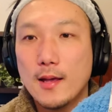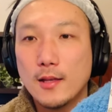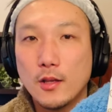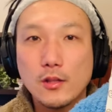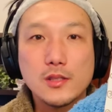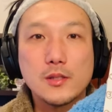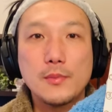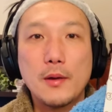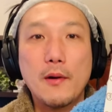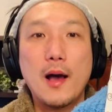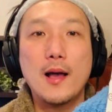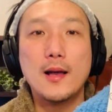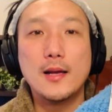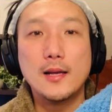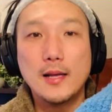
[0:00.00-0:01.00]
よっつめ
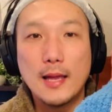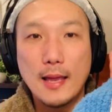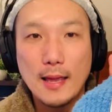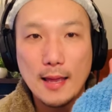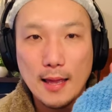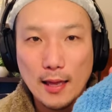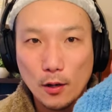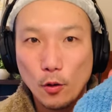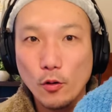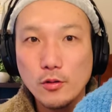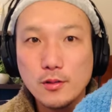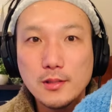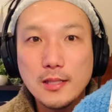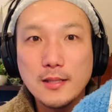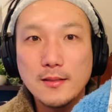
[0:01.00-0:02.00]
はえー、
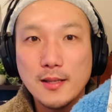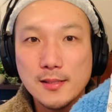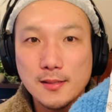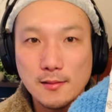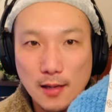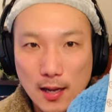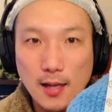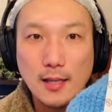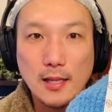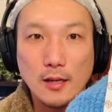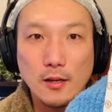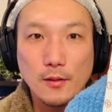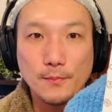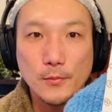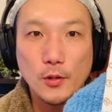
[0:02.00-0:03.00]

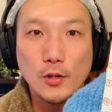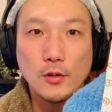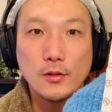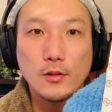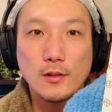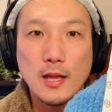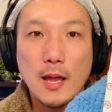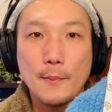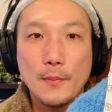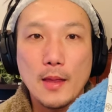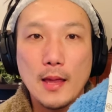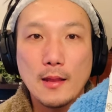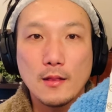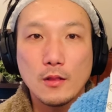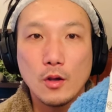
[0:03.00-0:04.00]
コンティニアスラーニングということで、
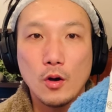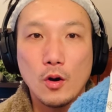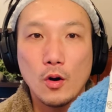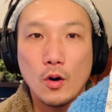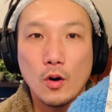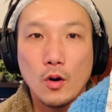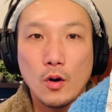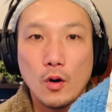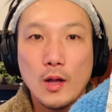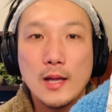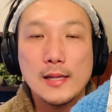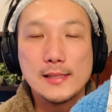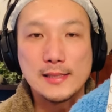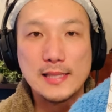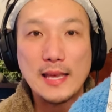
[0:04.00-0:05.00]
えっと、
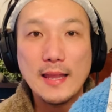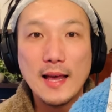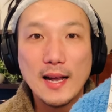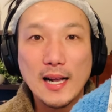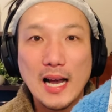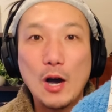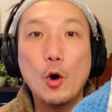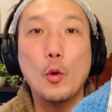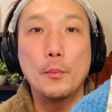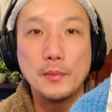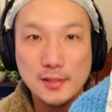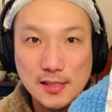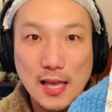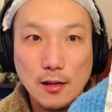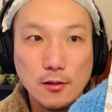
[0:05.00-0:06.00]
背中を
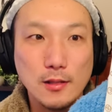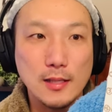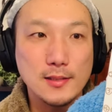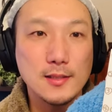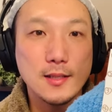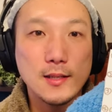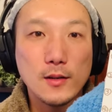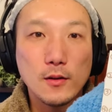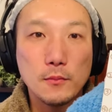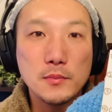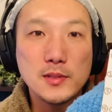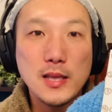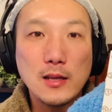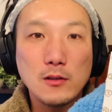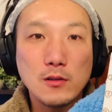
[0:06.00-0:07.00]
見せるです。
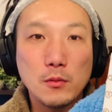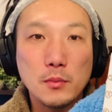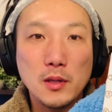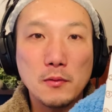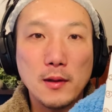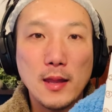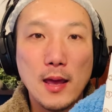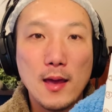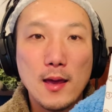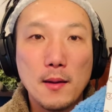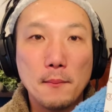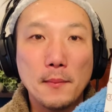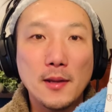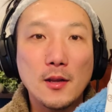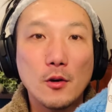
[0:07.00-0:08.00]
見せるの身はね、
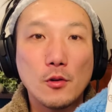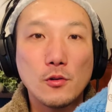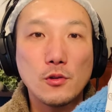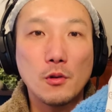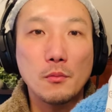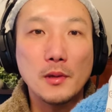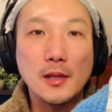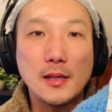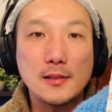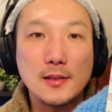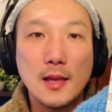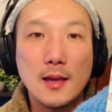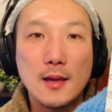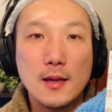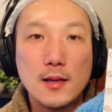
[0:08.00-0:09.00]
魅力の身です
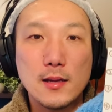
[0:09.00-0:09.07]
ね。